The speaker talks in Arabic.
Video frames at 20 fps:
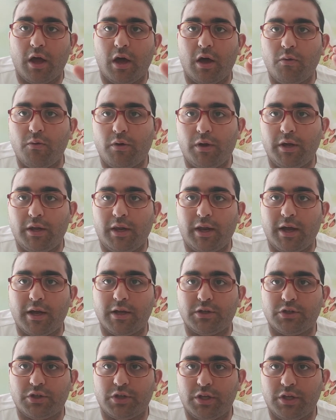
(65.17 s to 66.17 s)
او
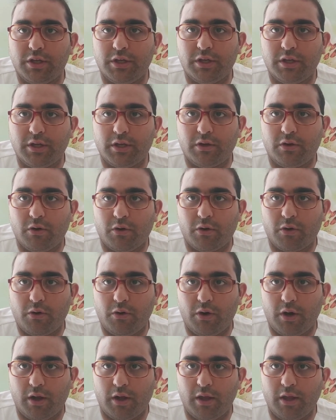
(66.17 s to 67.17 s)
علاج
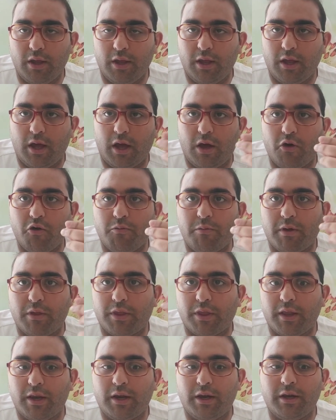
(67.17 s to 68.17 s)
لكورونا او
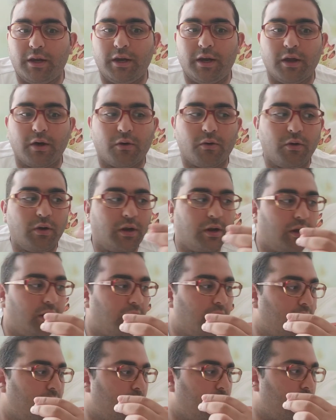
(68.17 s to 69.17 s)
مثلا لنقل
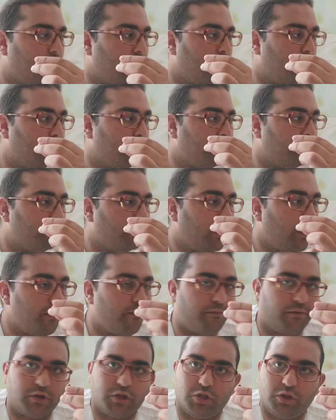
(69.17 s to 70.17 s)
آه،
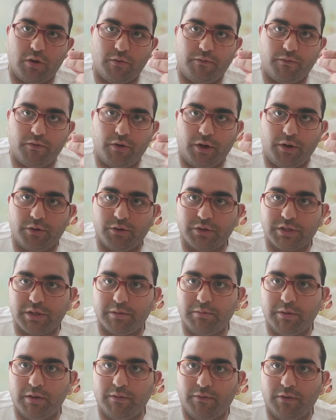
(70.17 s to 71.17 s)
انفشتوف نحن
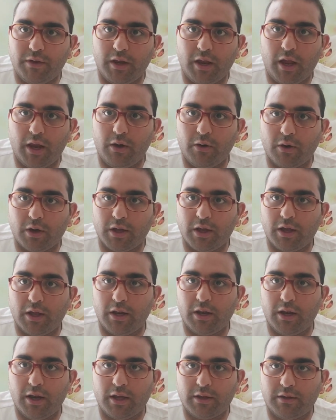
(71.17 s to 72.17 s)
نسميه في اللغه
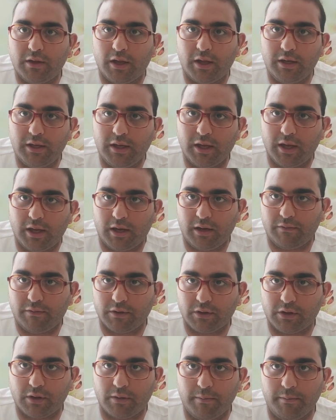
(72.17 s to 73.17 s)
اللاتينيه يعني
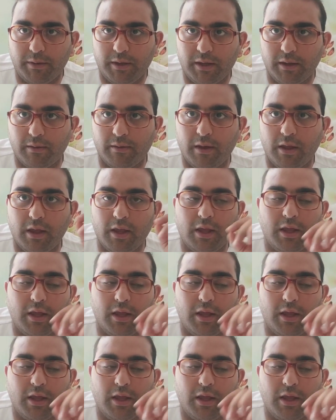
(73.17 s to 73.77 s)
في الطبيه